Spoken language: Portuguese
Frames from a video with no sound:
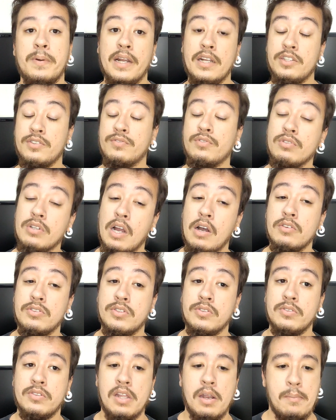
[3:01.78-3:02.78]
para divulgar o
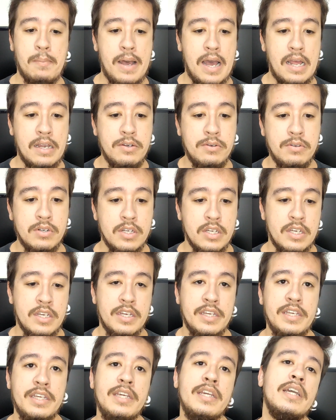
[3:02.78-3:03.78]
seu trabalho
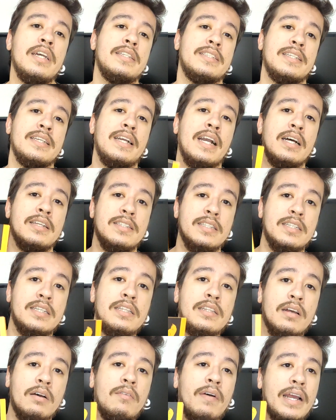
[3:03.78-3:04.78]
e esse caso
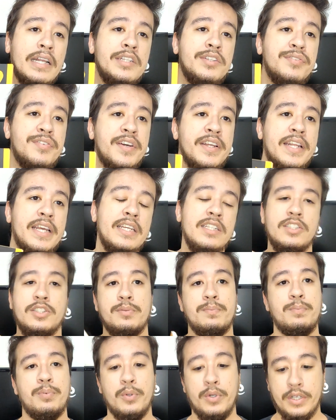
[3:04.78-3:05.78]
aqui não é
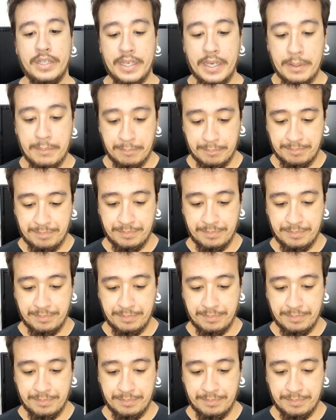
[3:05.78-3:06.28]
diferente, porque